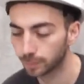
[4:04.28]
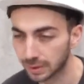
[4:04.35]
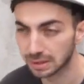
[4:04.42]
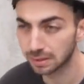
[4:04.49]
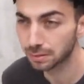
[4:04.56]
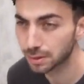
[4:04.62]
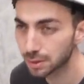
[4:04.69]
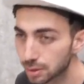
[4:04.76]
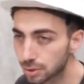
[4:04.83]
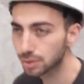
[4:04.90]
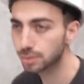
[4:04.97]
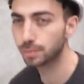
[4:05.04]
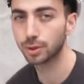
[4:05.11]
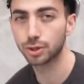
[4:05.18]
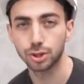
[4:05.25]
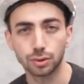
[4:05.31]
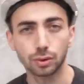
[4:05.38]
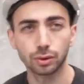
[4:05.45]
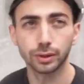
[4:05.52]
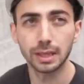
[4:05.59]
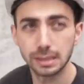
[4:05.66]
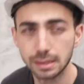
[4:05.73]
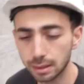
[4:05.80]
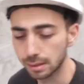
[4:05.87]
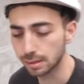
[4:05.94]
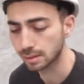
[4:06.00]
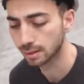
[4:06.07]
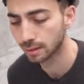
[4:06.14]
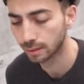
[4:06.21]
По сути, чуть больше года
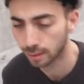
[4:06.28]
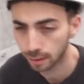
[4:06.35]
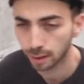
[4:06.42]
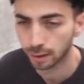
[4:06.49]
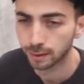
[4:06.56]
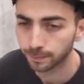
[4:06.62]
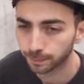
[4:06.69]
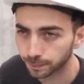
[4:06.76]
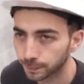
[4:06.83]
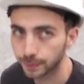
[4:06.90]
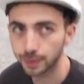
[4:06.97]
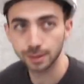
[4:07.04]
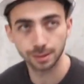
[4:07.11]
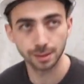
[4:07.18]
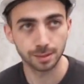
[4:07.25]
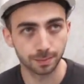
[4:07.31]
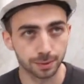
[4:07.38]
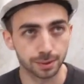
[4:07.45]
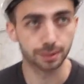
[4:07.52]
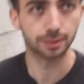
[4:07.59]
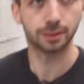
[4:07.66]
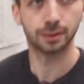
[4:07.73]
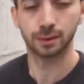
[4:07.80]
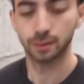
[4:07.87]
осталось. И здесь будет